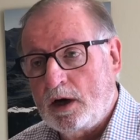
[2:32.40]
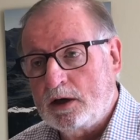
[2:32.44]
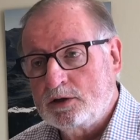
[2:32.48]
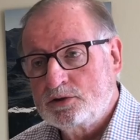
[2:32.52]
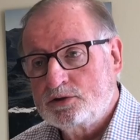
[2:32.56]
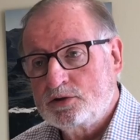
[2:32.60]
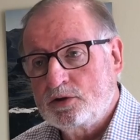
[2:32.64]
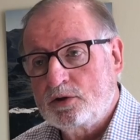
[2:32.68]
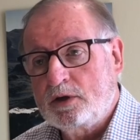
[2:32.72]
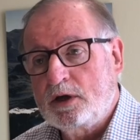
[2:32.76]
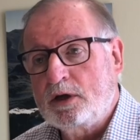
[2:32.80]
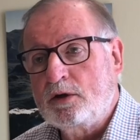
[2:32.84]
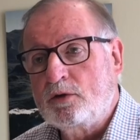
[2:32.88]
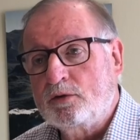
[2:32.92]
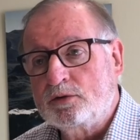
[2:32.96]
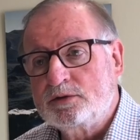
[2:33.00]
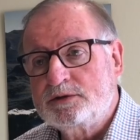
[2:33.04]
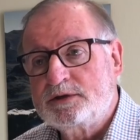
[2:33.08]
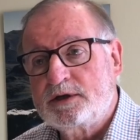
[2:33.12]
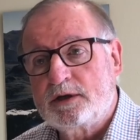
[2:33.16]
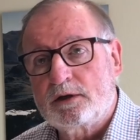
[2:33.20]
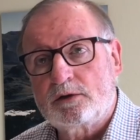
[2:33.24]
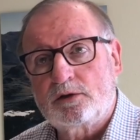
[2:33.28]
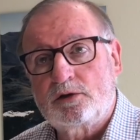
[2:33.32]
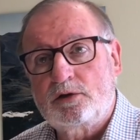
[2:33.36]
En ce qui
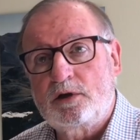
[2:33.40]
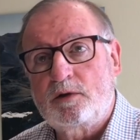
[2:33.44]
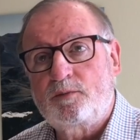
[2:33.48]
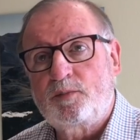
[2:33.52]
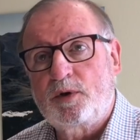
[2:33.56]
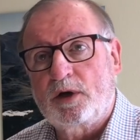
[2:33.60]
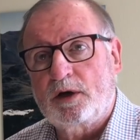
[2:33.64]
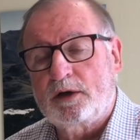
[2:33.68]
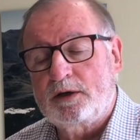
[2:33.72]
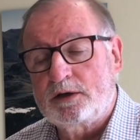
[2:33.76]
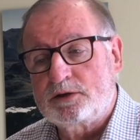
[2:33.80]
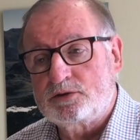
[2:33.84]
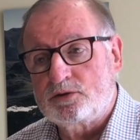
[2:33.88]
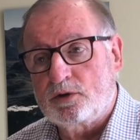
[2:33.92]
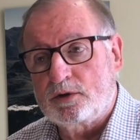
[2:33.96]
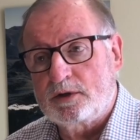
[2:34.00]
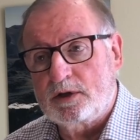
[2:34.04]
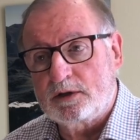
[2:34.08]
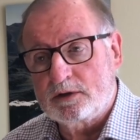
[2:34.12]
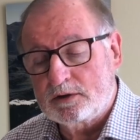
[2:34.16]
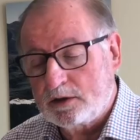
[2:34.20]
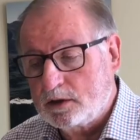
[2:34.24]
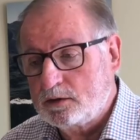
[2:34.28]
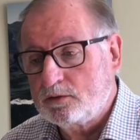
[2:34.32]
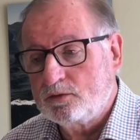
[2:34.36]
concerne les
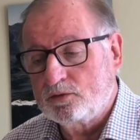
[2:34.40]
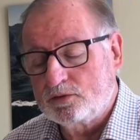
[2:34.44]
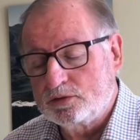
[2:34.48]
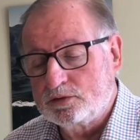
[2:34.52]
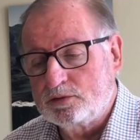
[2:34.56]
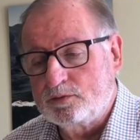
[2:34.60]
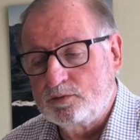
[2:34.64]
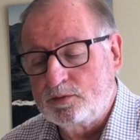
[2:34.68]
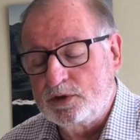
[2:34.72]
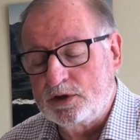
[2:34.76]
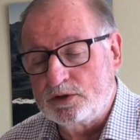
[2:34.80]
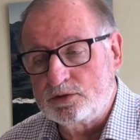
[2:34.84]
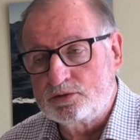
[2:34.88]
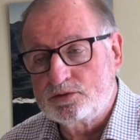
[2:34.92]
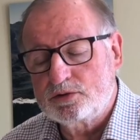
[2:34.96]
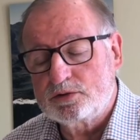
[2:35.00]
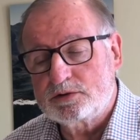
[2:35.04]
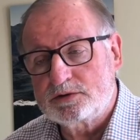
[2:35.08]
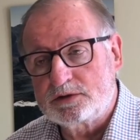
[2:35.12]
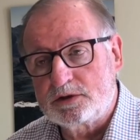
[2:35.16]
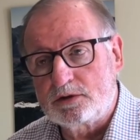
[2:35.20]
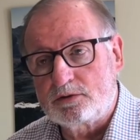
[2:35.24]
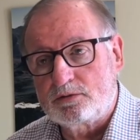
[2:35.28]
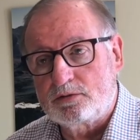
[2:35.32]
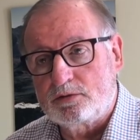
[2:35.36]
Pyrénées-Orientales, où oh, bien sûr
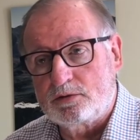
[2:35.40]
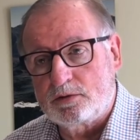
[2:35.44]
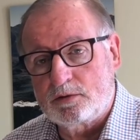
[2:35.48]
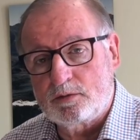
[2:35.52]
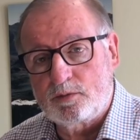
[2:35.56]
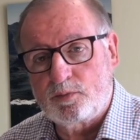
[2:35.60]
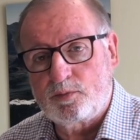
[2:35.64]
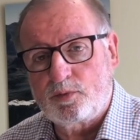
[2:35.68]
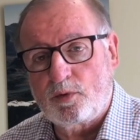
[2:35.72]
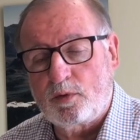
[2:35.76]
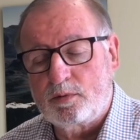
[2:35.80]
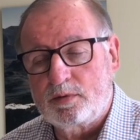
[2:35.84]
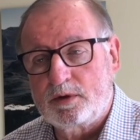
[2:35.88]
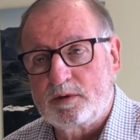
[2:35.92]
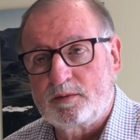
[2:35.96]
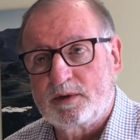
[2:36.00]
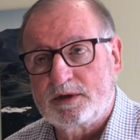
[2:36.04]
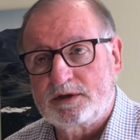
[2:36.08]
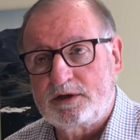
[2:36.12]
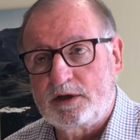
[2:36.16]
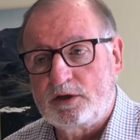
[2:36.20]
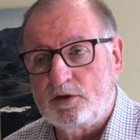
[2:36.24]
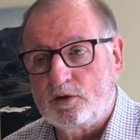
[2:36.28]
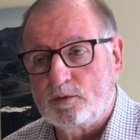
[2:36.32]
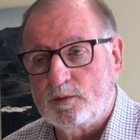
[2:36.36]
c'est une
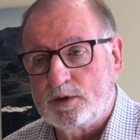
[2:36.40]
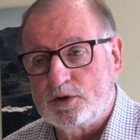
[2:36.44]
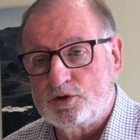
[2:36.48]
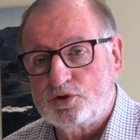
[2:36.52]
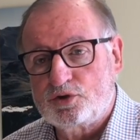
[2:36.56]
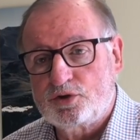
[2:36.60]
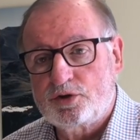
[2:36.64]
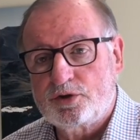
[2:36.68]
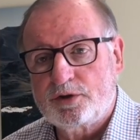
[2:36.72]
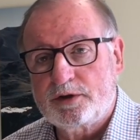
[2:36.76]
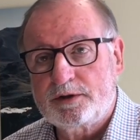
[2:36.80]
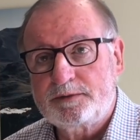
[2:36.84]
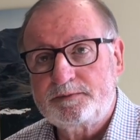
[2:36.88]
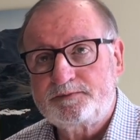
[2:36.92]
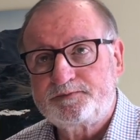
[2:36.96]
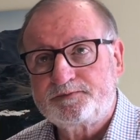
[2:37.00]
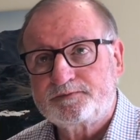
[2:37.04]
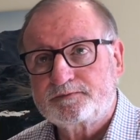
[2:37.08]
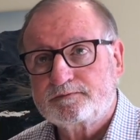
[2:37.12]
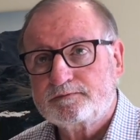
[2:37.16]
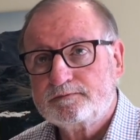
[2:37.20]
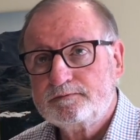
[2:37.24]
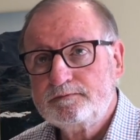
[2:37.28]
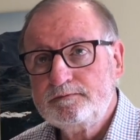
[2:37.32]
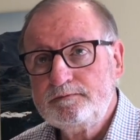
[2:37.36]
problématique majeure,
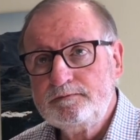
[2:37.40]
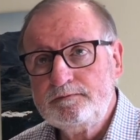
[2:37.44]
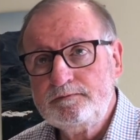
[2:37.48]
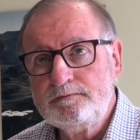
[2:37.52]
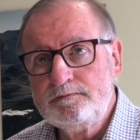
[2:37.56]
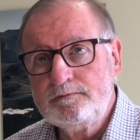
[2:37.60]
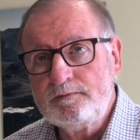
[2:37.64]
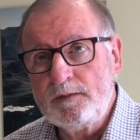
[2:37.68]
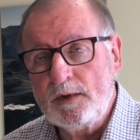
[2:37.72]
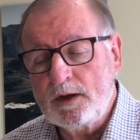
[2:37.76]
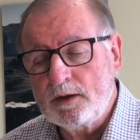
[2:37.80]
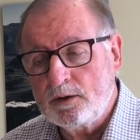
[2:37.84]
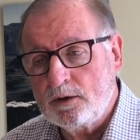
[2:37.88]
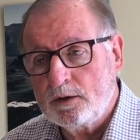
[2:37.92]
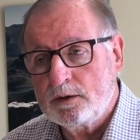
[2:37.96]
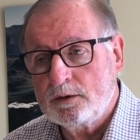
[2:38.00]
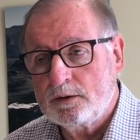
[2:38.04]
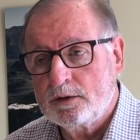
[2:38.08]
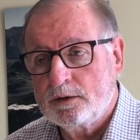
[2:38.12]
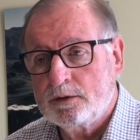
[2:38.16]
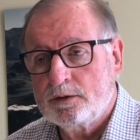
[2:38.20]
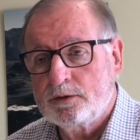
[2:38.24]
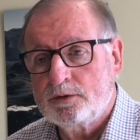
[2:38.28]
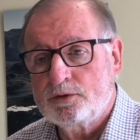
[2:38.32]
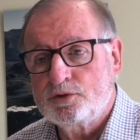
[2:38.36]

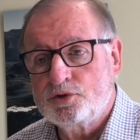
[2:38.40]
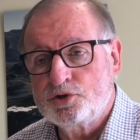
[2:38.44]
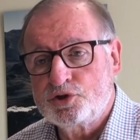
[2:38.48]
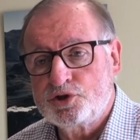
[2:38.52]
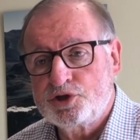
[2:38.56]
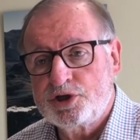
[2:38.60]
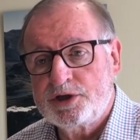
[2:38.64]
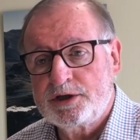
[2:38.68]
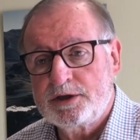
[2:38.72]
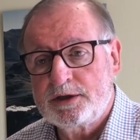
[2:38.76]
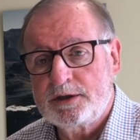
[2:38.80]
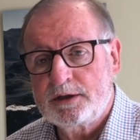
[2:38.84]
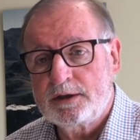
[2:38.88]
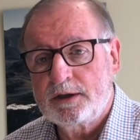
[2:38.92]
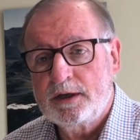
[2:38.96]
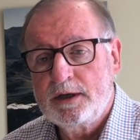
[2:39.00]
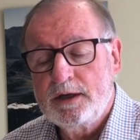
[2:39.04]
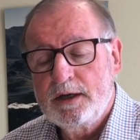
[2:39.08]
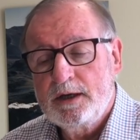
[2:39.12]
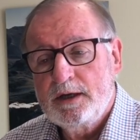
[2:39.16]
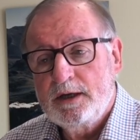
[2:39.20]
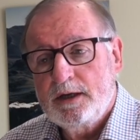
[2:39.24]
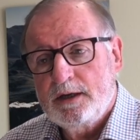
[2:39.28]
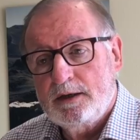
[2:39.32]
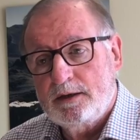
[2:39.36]
euh, j'ai
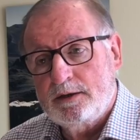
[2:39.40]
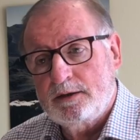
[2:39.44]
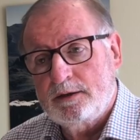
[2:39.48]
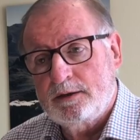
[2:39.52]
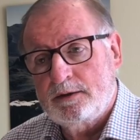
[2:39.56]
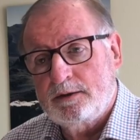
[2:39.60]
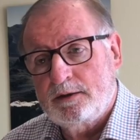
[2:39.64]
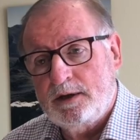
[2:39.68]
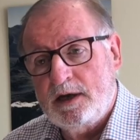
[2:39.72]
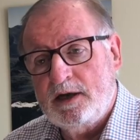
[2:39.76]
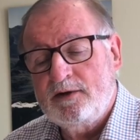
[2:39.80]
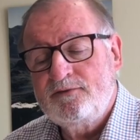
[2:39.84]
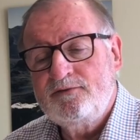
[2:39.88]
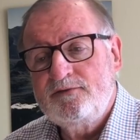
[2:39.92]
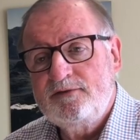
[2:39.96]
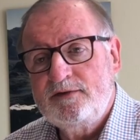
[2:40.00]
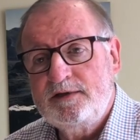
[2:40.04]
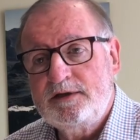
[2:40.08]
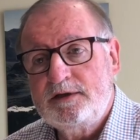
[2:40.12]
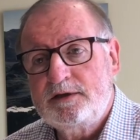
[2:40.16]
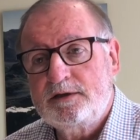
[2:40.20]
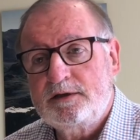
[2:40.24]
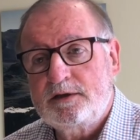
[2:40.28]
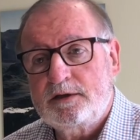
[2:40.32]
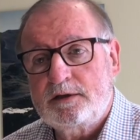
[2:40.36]
euh,
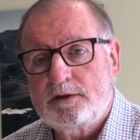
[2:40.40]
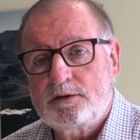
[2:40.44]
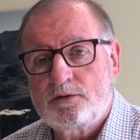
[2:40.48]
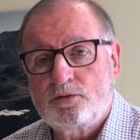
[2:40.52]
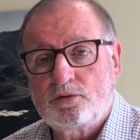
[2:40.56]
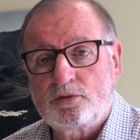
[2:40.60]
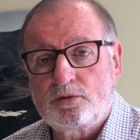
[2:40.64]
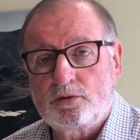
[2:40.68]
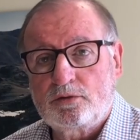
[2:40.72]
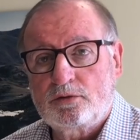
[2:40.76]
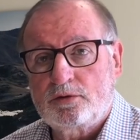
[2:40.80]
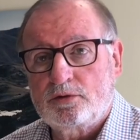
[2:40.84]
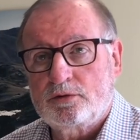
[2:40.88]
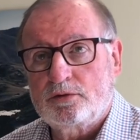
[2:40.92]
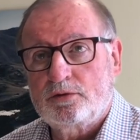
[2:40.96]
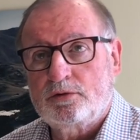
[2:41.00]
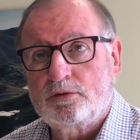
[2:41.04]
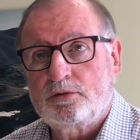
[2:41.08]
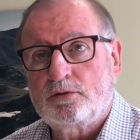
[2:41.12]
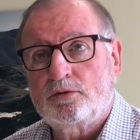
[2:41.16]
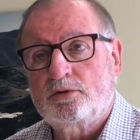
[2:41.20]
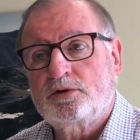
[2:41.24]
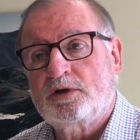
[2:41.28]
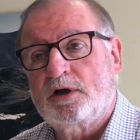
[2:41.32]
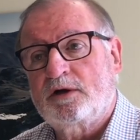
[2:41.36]
invité donc
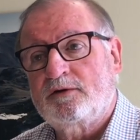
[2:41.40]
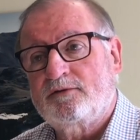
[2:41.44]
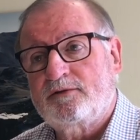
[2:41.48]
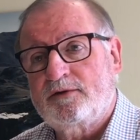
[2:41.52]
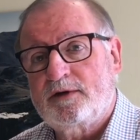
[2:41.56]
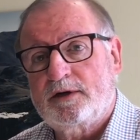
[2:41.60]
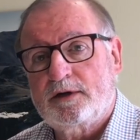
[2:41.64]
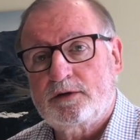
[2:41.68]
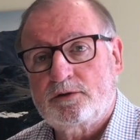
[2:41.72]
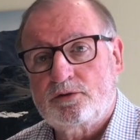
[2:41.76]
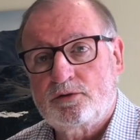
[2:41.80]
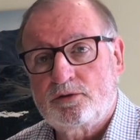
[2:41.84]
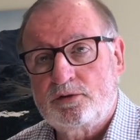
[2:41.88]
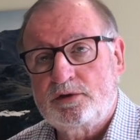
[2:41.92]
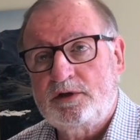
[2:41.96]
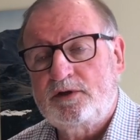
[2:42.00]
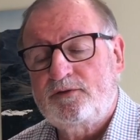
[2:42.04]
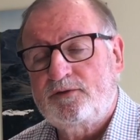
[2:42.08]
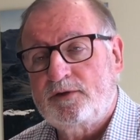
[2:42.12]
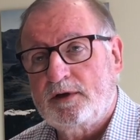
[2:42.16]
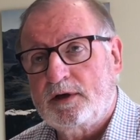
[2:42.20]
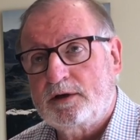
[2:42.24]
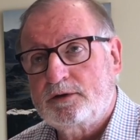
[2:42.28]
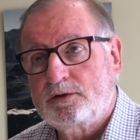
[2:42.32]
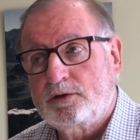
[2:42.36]
au travers de
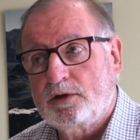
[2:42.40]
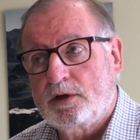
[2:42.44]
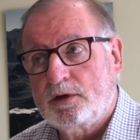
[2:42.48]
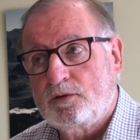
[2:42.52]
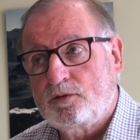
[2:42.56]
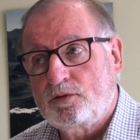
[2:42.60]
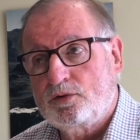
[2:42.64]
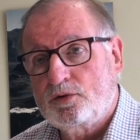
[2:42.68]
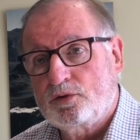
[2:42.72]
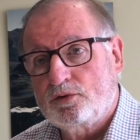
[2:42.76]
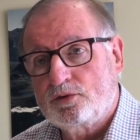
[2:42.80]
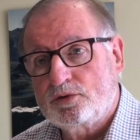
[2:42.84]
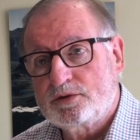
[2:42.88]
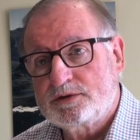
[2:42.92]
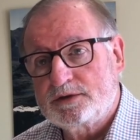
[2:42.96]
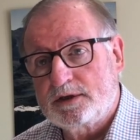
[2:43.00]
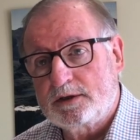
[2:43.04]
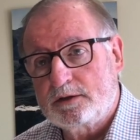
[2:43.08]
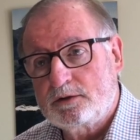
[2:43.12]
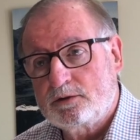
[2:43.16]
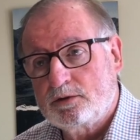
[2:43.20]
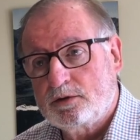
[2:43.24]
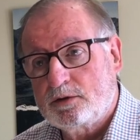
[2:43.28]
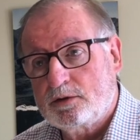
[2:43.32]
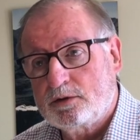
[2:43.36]
différentes réunions de
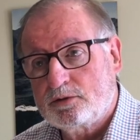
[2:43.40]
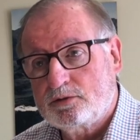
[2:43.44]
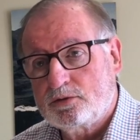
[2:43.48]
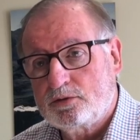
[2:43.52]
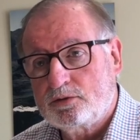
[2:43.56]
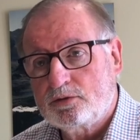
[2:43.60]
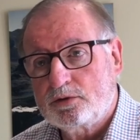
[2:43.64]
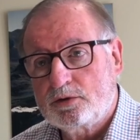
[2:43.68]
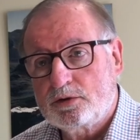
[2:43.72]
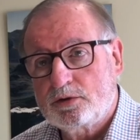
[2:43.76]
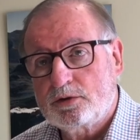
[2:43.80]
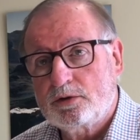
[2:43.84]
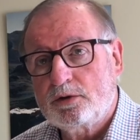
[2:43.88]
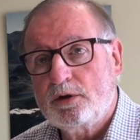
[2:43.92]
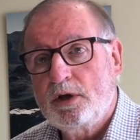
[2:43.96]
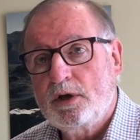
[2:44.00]
secteurs, donc